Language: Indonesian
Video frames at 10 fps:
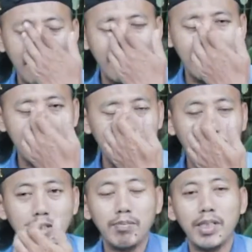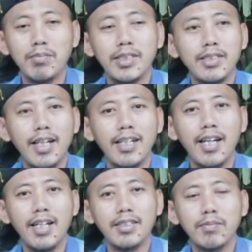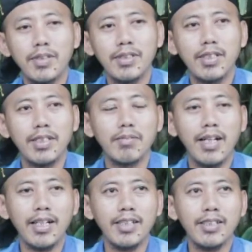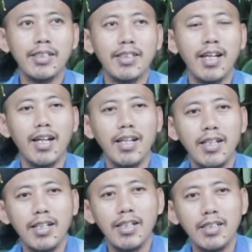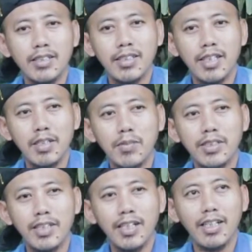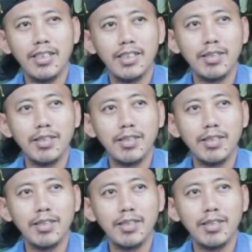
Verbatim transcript: ke tempat-tempat bencana seperti kemarin kita terjadi bencana di